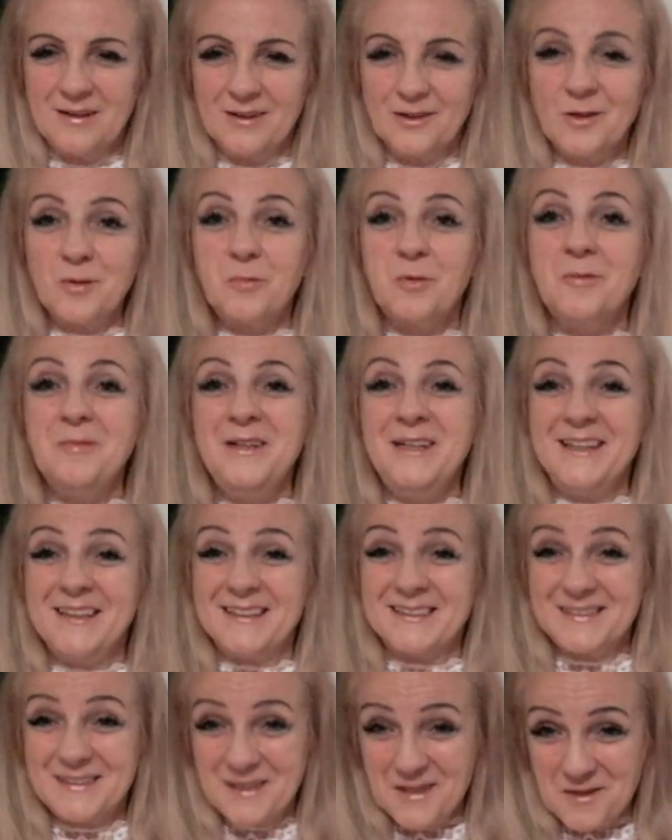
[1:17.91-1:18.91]
No bo mi
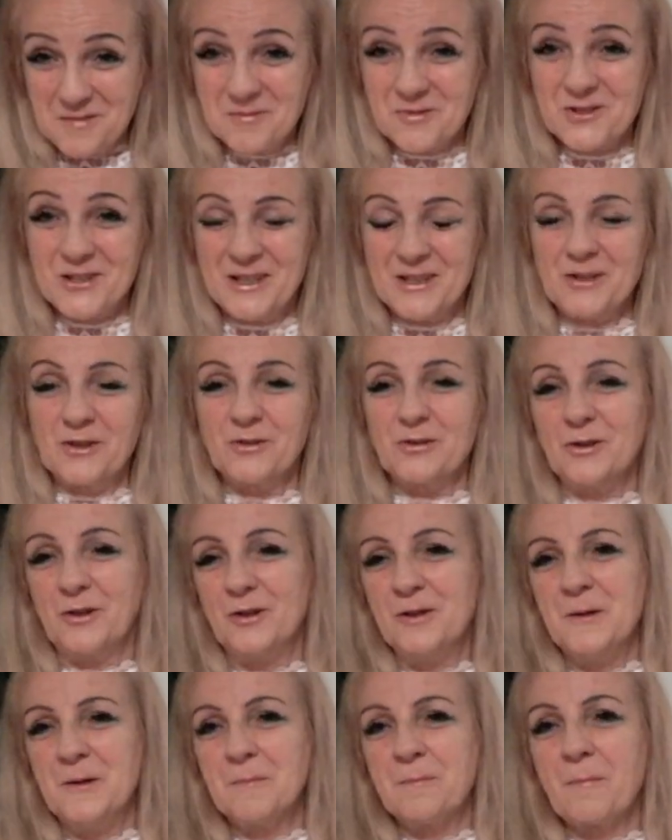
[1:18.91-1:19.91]
jest dobrze, no to
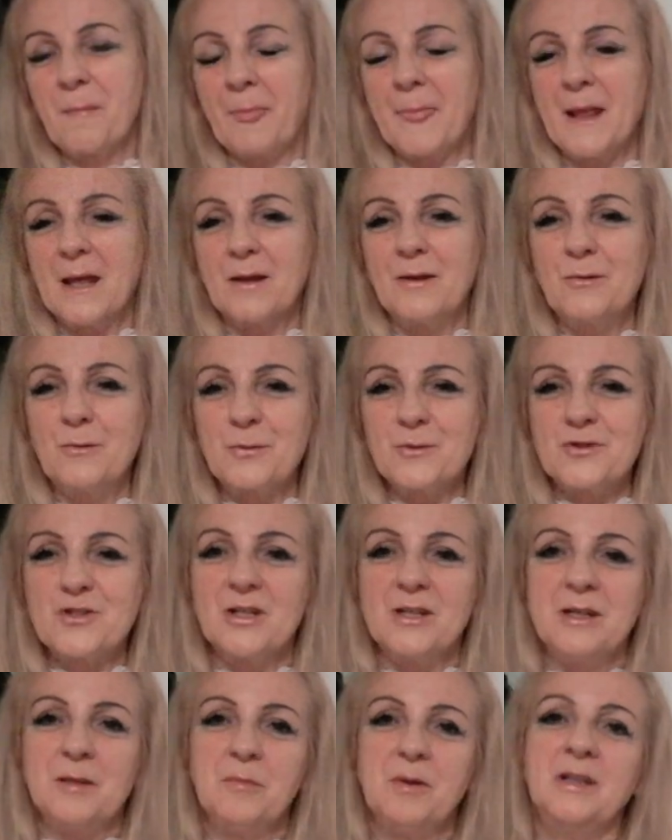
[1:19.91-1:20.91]

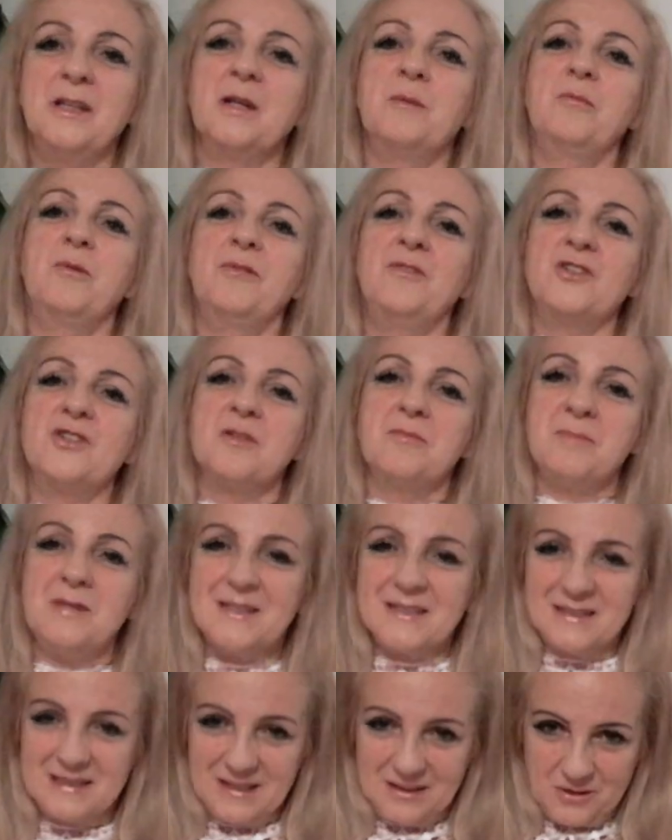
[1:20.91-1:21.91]
kurczę, nie będę mówić, że mi
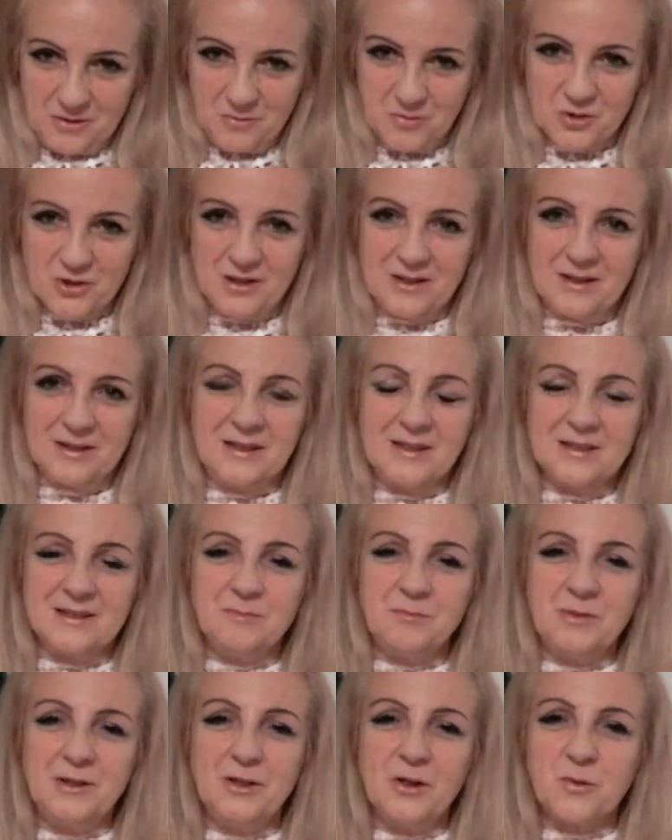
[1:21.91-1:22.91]
jest niedobrze, jak jest
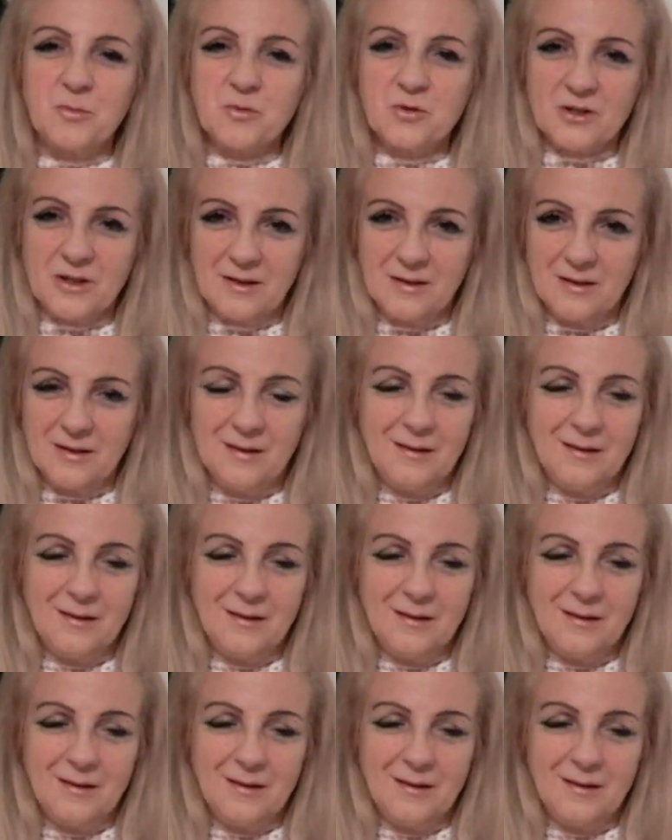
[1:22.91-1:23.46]
mi dobrze.